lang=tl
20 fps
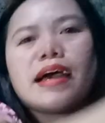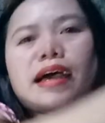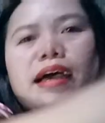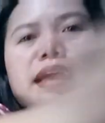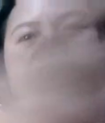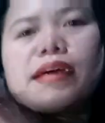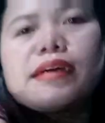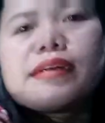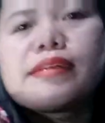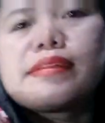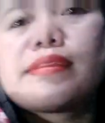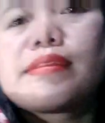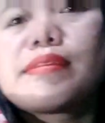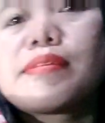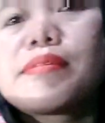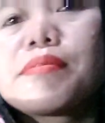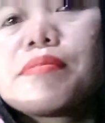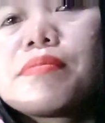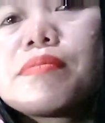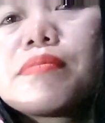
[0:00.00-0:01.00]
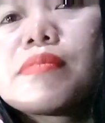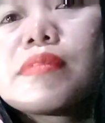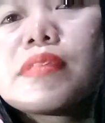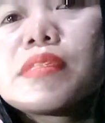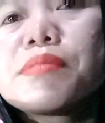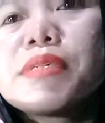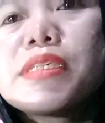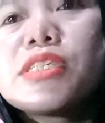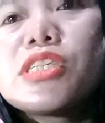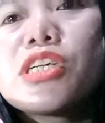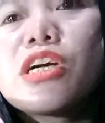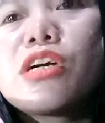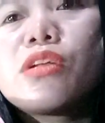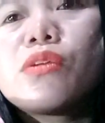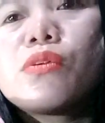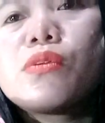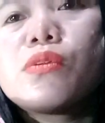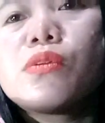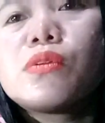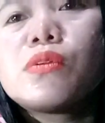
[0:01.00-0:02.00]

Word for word: ha? Ba't siya ganun?